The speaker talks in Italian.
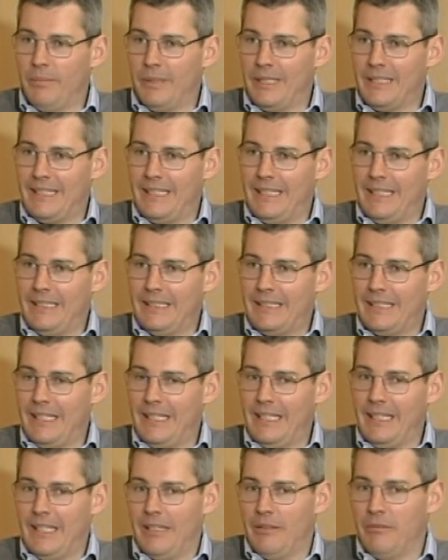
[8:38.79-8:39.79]

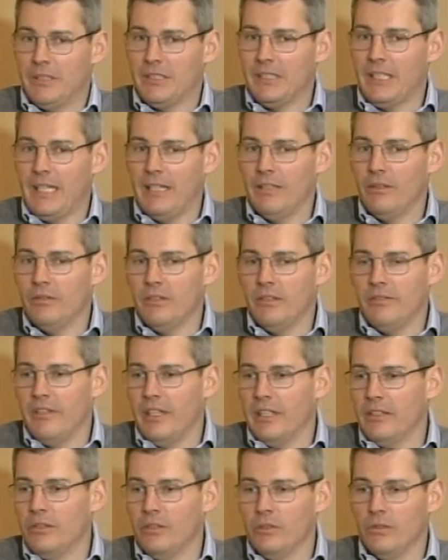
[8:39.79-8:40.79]
presenze che quest'anno di
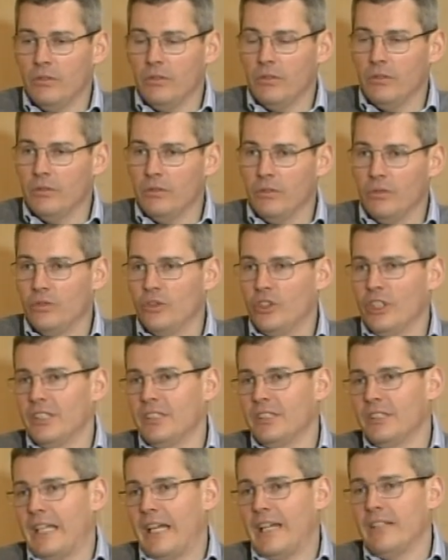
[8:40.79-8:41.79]
fatto non c'è
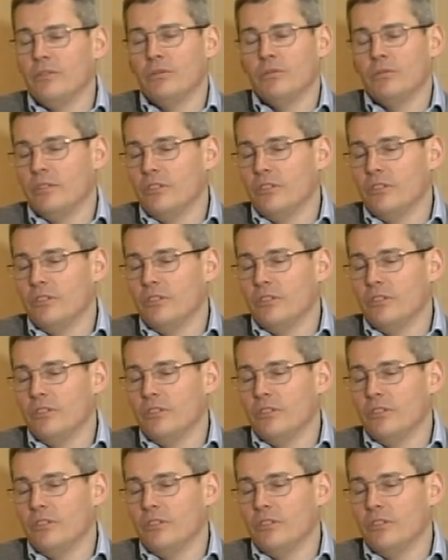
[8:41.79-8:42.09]
stato,